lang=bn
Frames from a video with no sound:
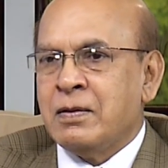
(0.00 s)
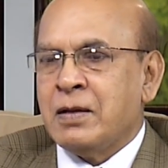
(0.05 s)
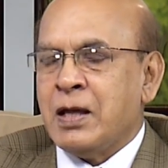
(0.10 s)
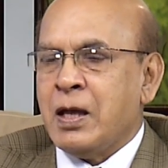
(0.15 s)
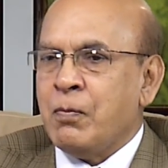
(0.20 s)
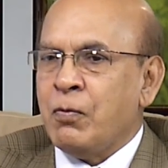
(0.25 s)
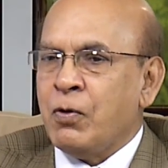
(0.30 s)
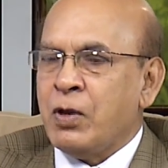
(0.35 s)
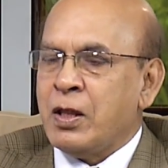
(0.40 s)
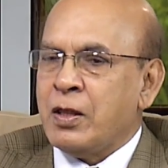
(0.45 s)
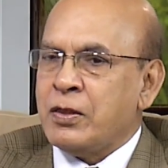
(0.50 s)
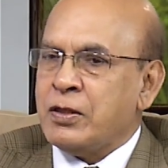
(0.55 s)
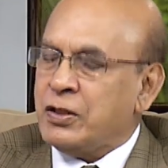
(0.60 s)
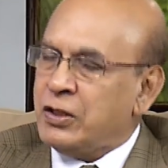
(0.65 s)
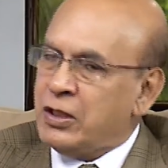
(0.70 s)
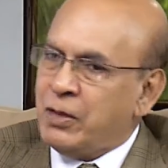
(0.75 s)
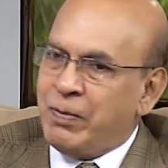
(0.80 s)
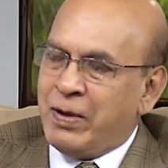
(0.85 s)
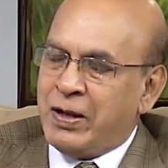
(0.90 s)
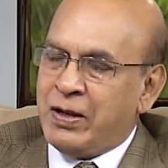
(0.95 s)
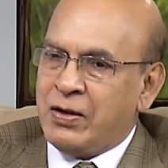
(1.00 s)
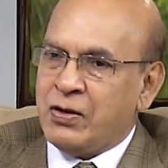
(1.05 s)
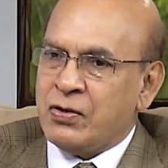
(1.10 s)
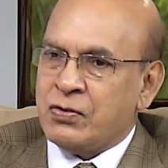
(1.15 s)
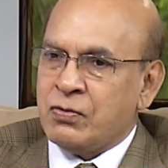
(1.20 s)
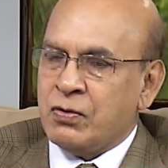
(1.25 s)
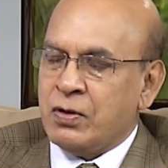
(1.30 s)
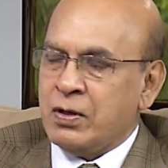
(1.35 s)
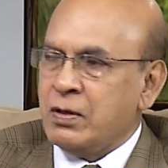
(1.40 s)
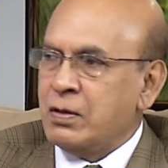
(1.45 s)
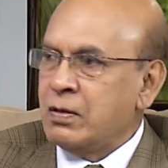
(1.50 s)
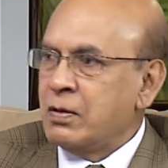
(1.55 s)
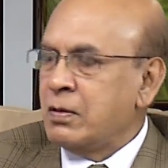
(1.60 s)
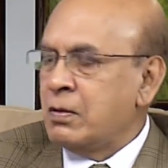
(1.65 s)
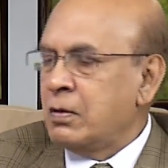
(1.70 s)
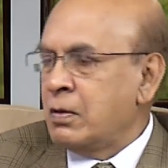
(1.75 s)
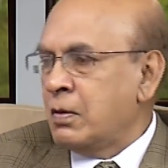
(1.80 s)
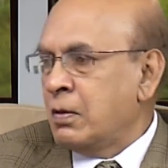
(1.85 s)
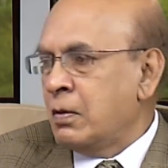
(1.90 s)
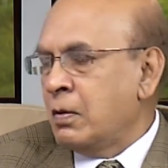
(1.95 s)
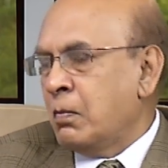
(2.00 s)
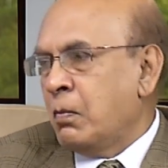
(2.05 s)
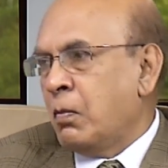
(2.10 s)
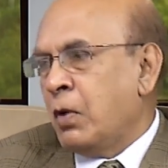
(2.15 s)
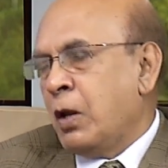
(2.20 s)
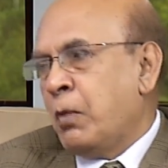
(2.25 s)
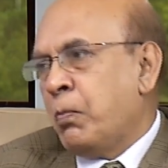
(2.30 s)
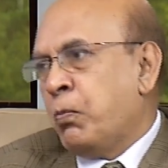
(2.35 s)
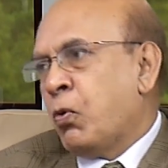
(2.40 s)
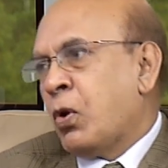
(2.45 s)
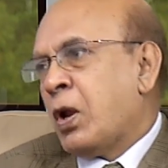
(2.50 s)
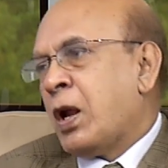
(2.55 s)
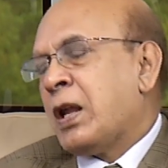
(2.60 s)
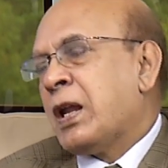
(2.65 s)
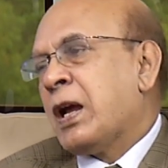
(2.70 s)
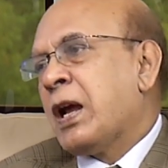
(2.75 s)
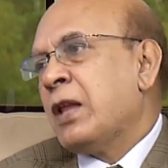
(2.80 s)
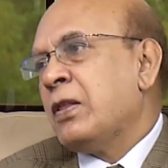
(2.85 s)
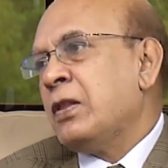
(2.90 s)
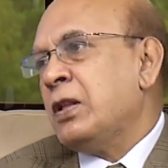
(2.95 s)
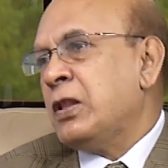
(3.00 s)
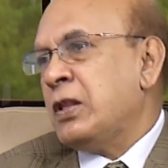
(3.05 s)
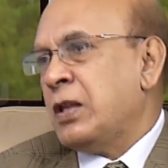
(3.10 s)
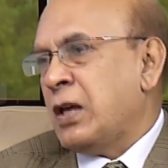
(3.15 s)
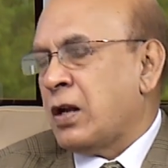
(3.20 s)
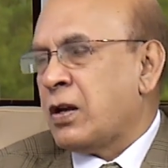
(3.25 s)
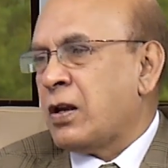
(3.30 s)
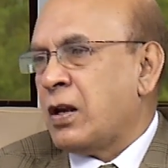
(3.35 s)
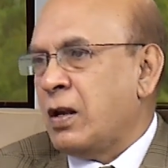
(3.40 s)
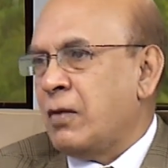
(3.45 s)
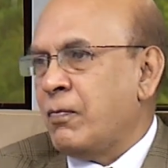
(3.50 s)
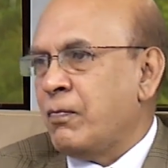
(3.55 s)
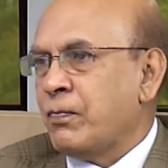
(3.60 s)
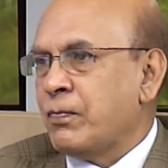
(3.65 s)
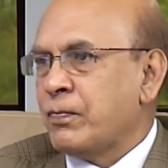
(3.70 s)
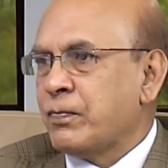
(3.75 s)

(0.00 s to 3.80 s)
আমি বললাম যে দিবেন নিশ্চয়ই বলে পোলাটাকে দিতে আসলাম